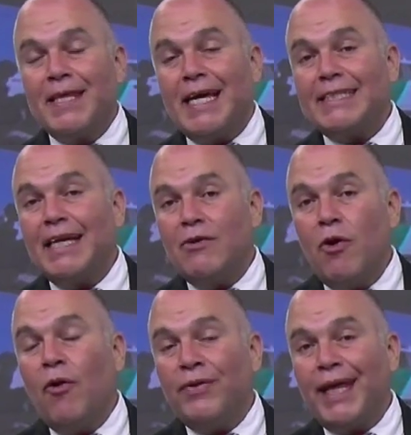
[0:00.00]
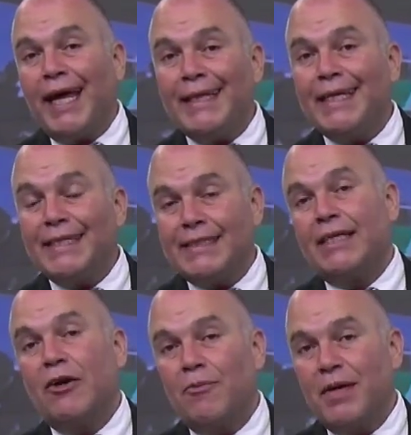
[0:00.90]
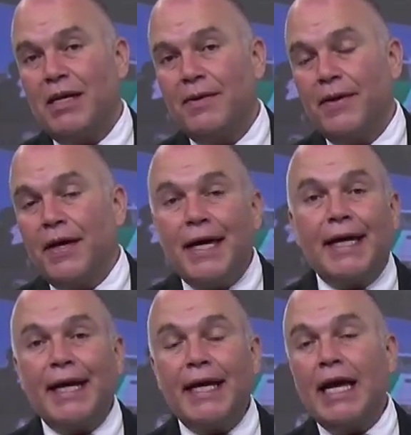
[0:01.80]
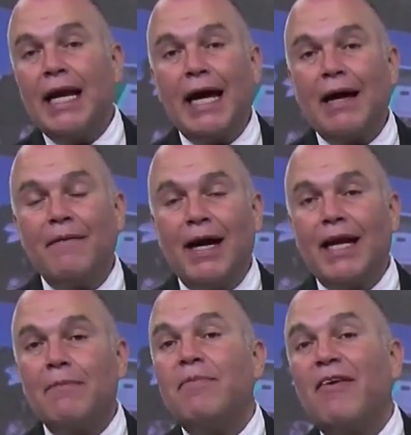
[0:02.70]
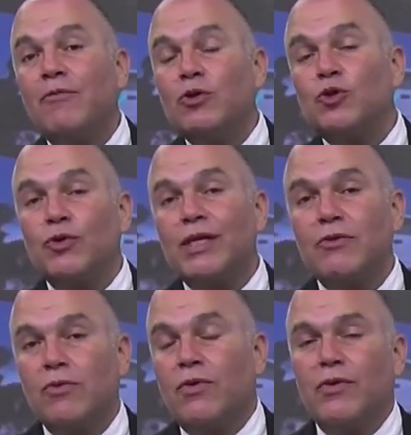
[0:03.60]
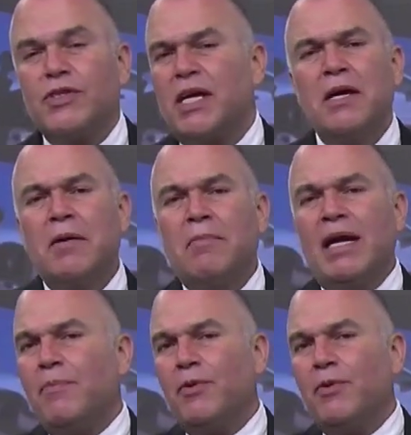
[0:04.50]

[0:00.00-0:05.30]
ya salió un contingente de 5 mil y creen que al acabar el famoso título 12 van a